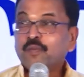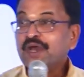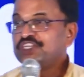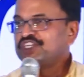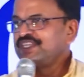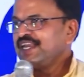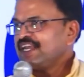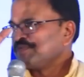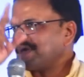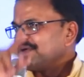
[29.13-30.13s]
మనిషి
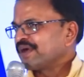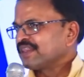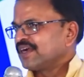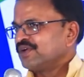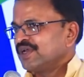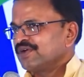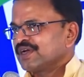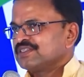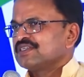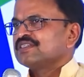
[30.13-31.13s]
దేనికి భయపడతాడు అని
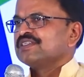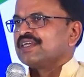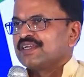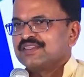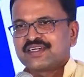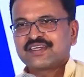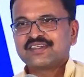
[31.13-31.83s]
ఒక రీసెర్చ్ జరిగింది